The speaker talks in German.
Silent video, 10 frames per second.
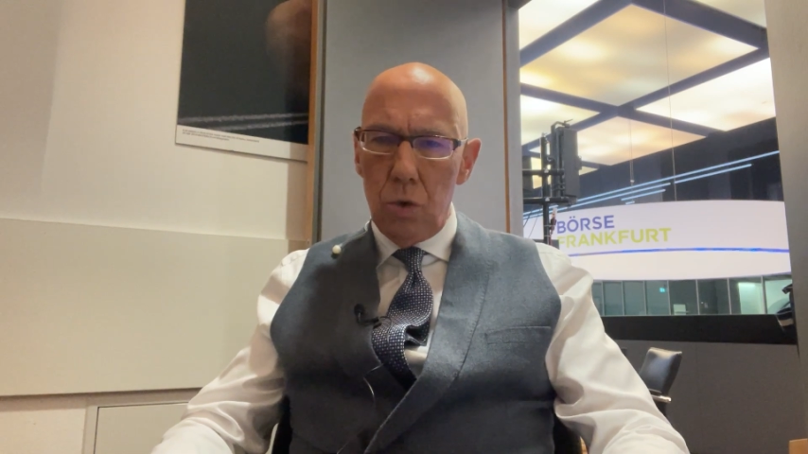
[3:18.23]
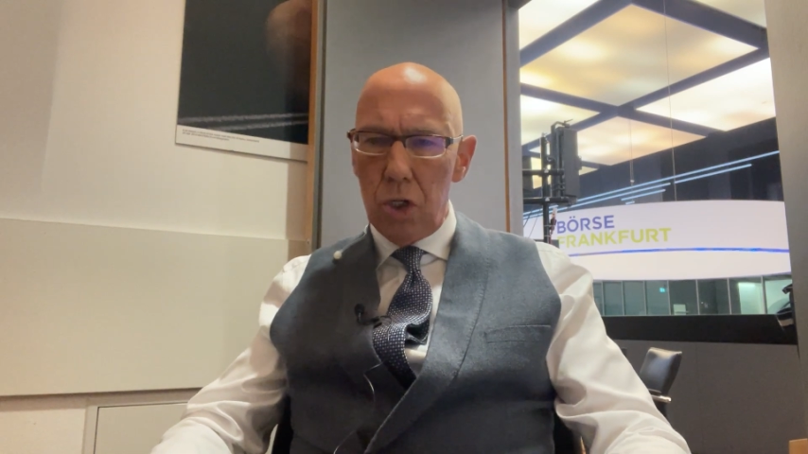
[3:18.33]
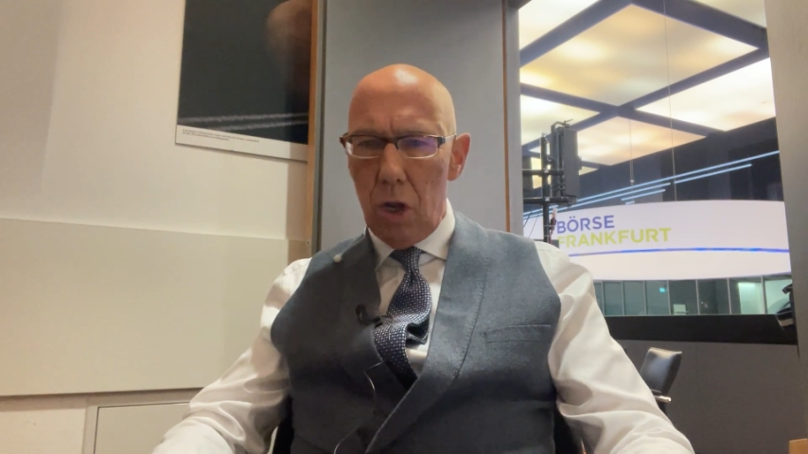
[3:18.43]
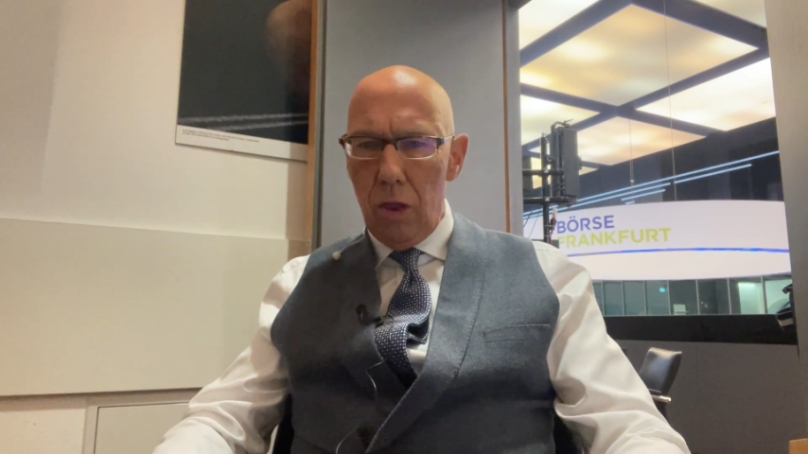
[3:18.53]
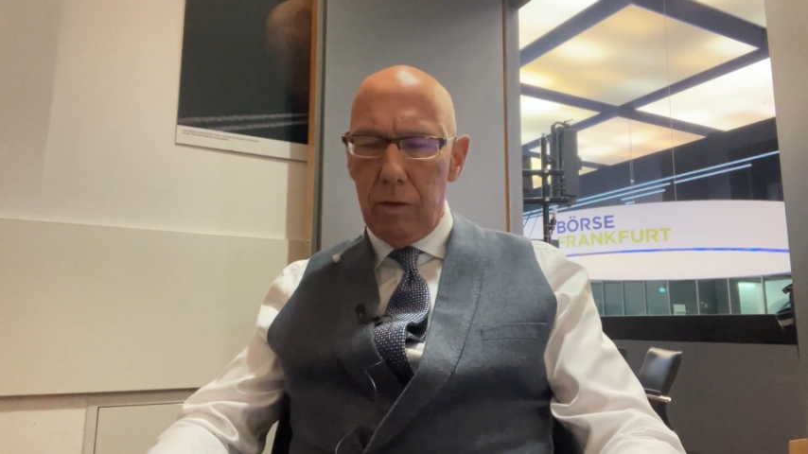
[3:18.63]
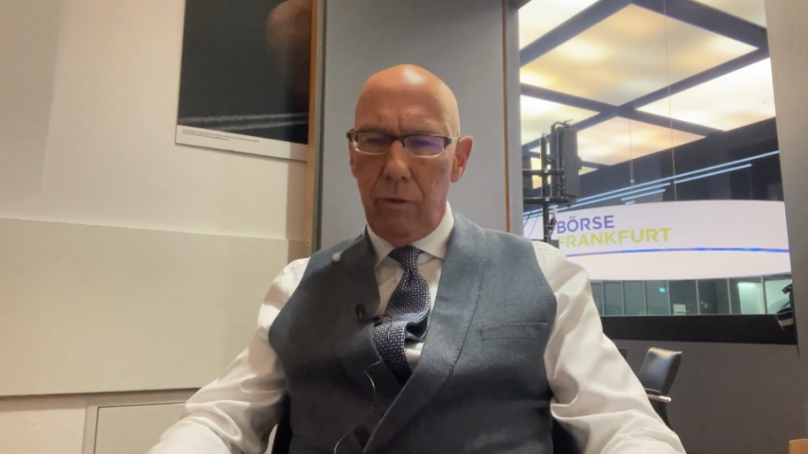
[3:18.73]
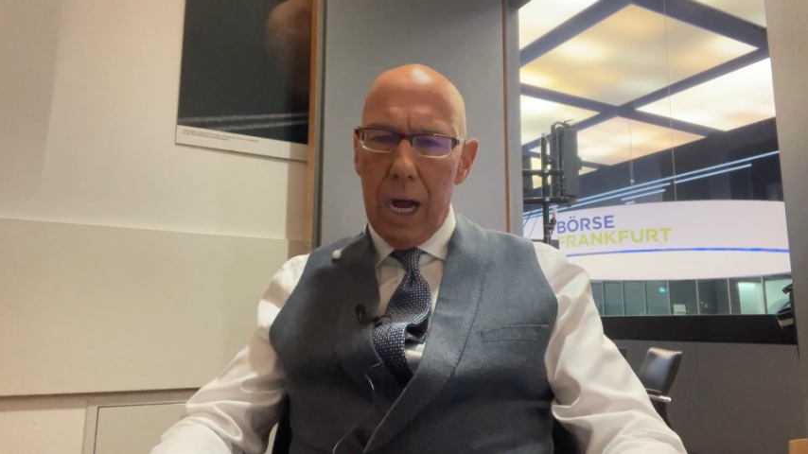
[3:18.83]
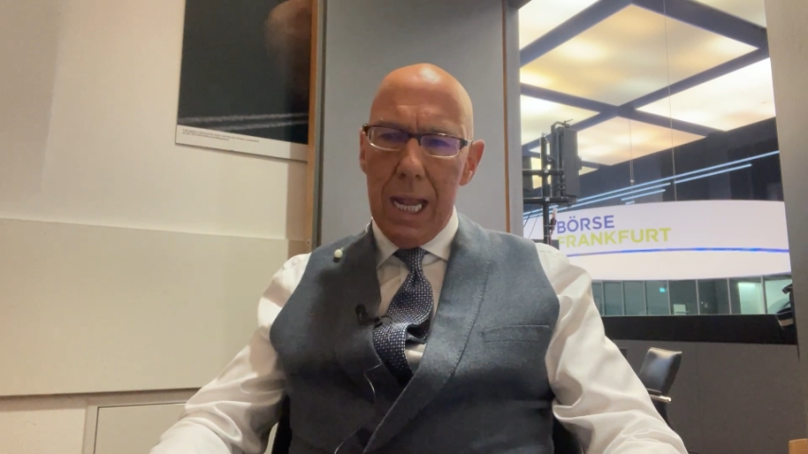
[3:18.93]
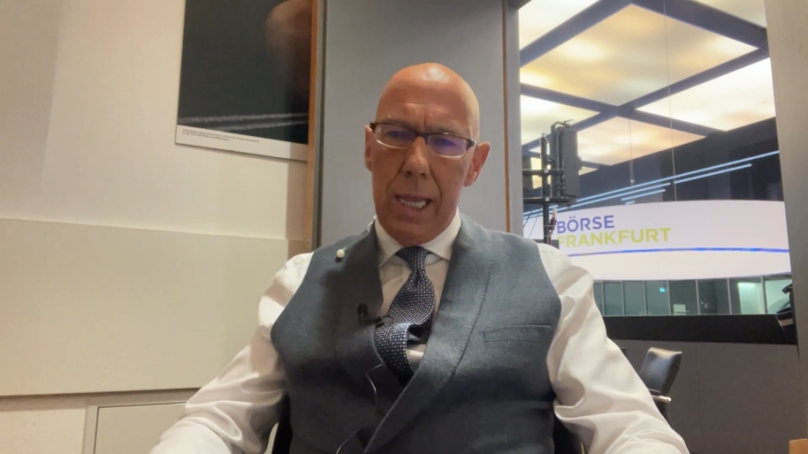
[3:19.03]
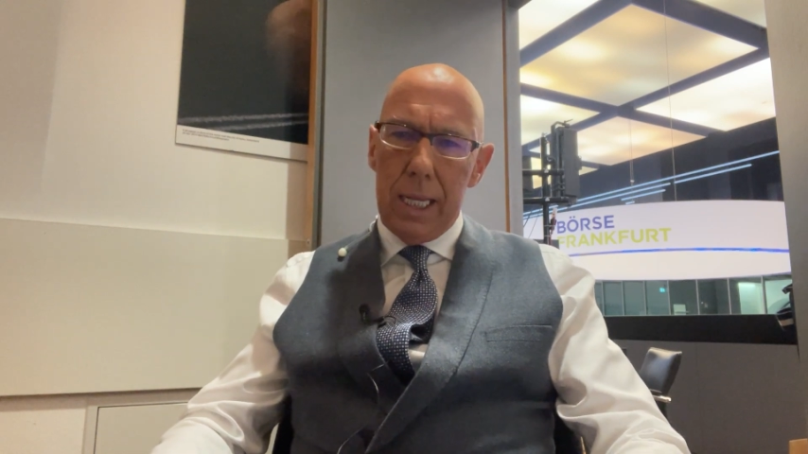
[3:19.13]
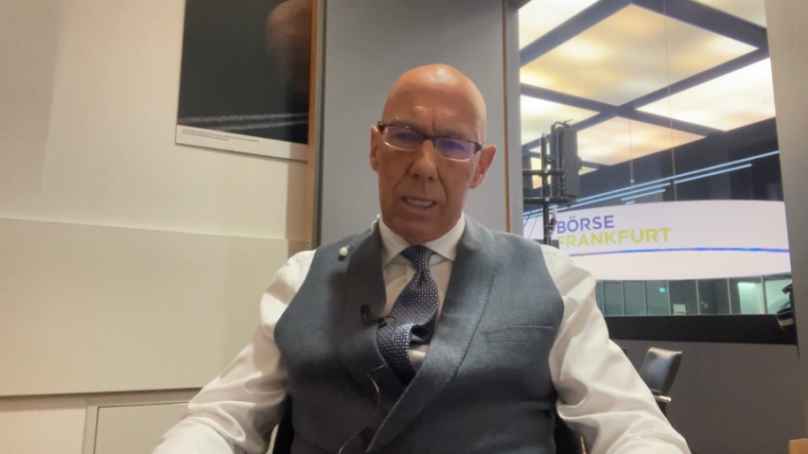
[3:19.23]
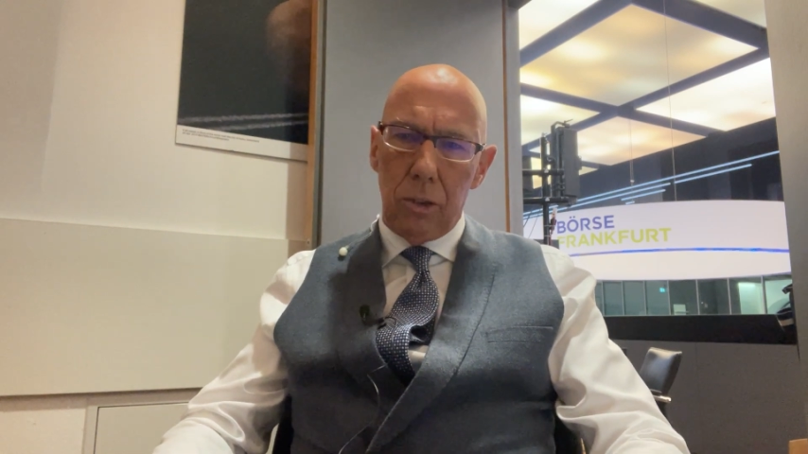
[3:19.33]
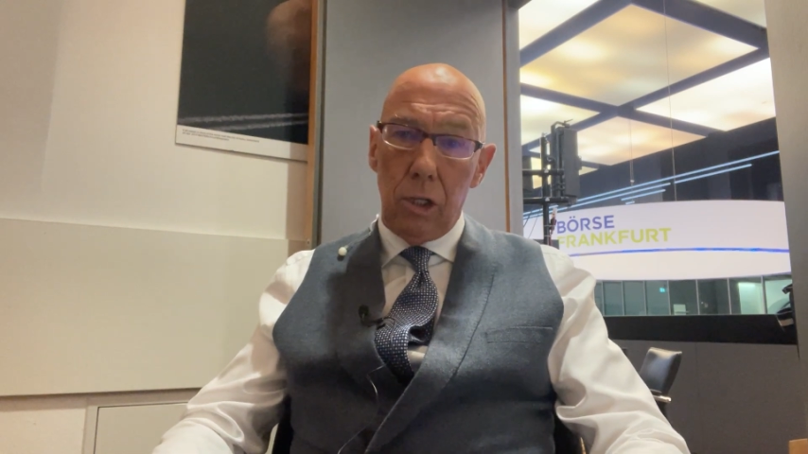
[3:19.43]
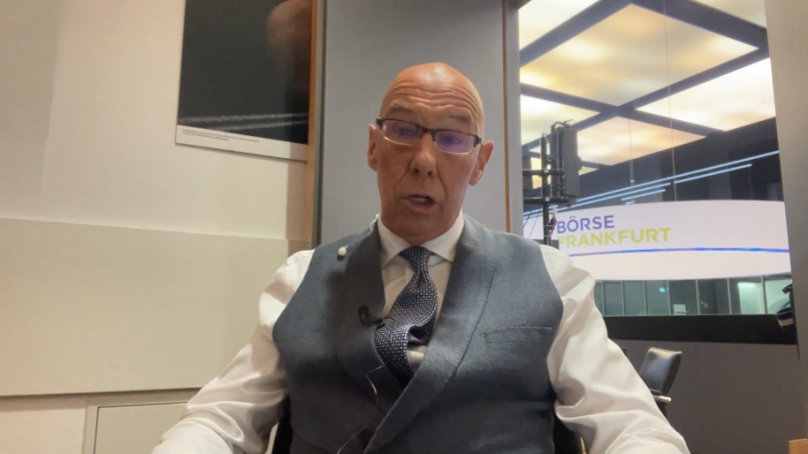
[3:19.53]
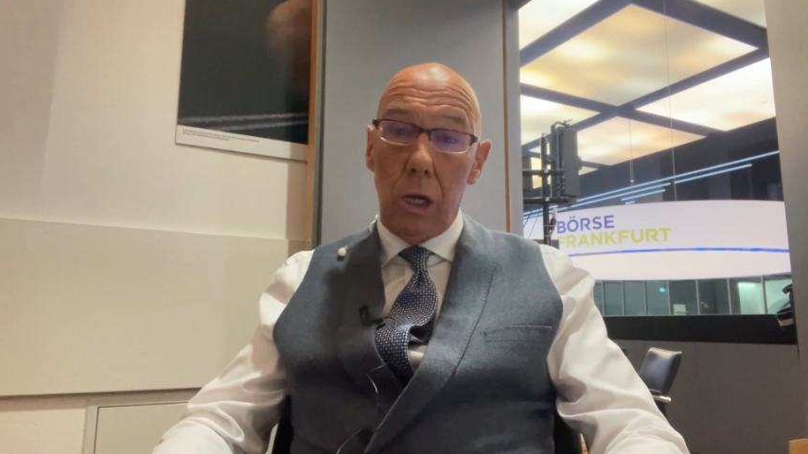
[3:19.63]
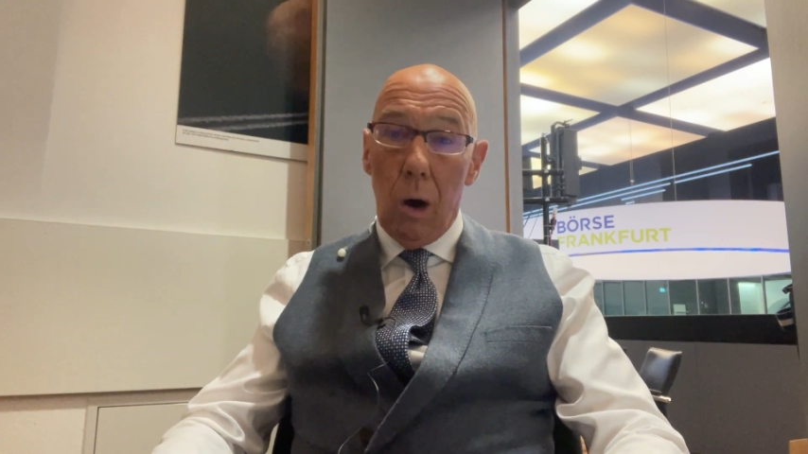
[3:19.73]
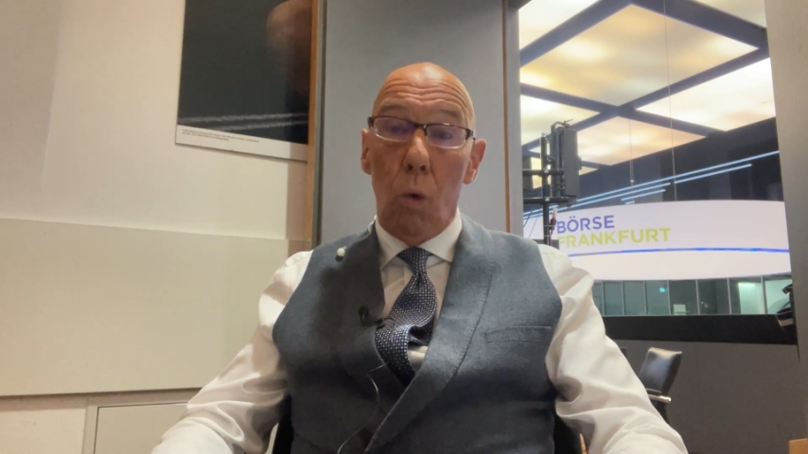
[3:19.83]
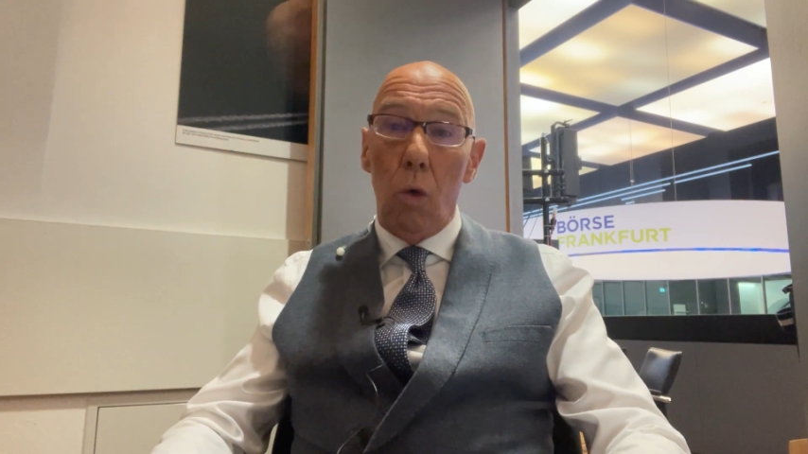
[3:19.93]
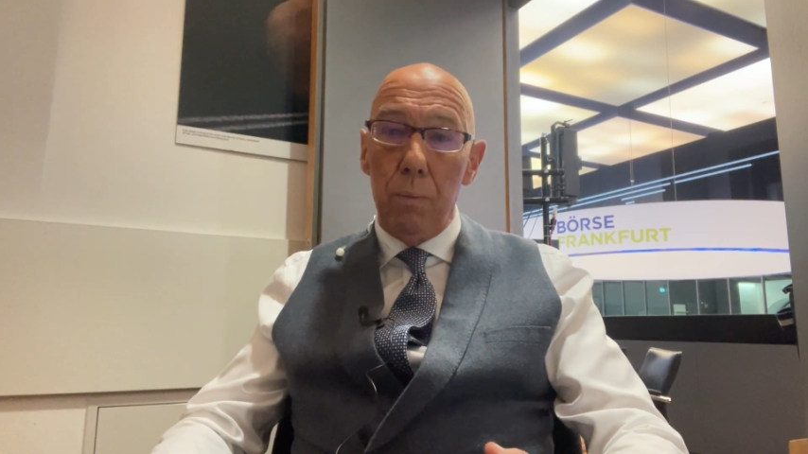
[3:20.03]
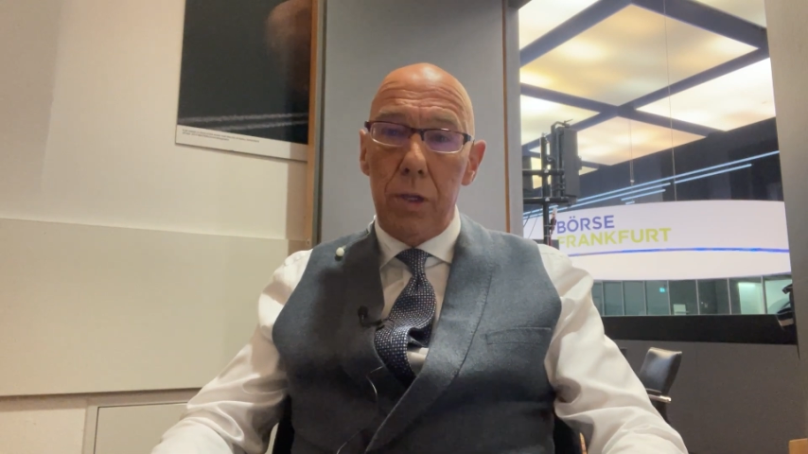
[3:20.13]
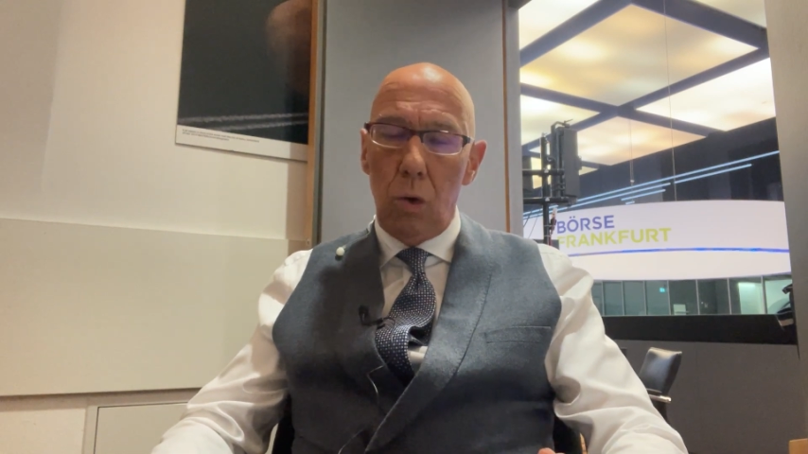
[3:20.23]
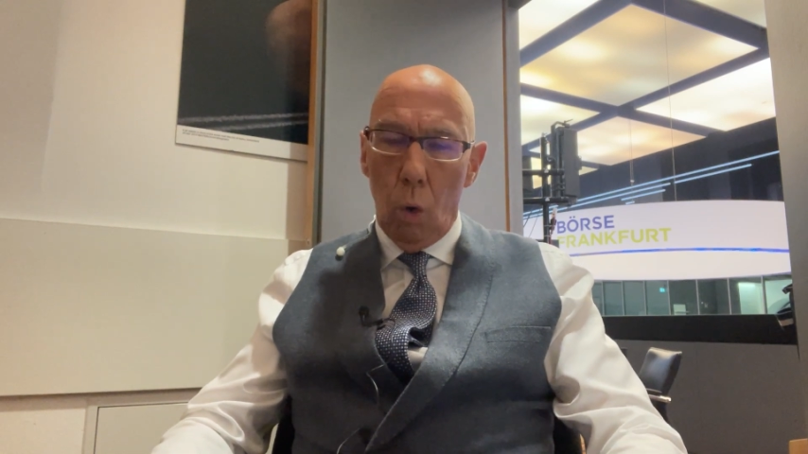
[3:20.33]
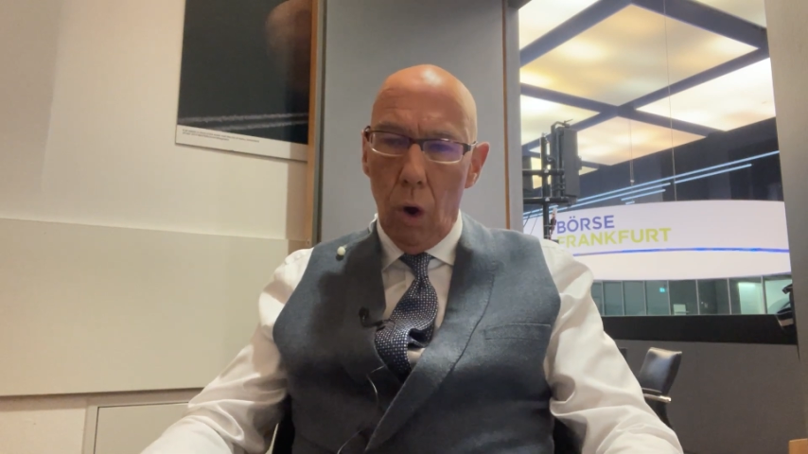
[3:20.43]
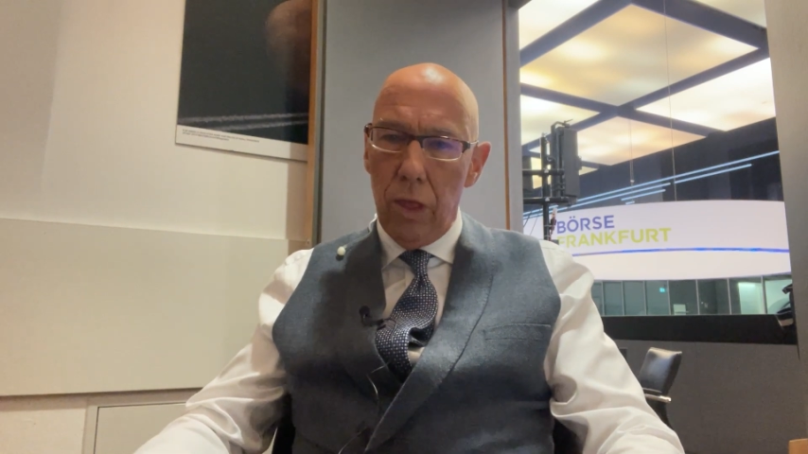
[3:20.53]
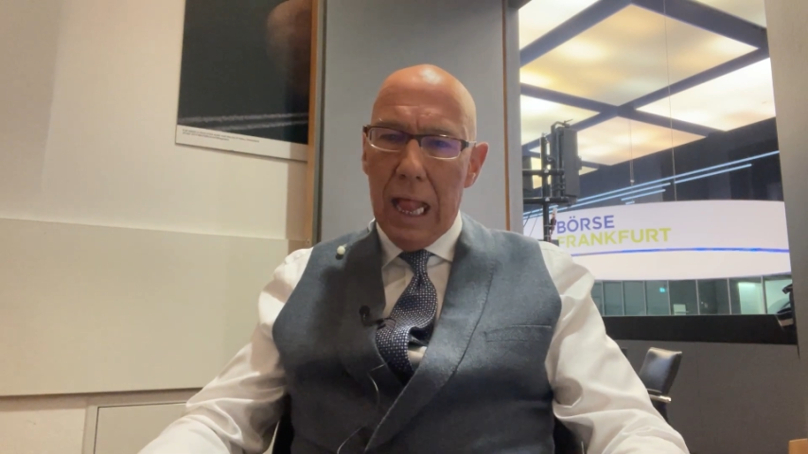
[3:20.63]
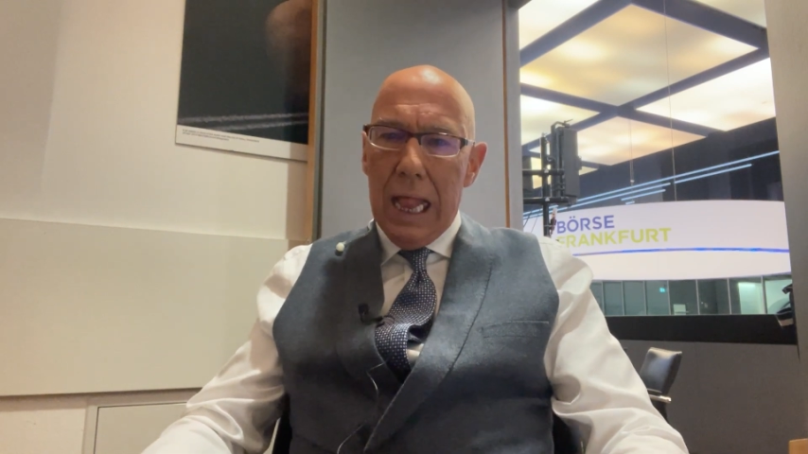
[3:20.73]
sondern vor allen Dingen natürlich auch um die hohen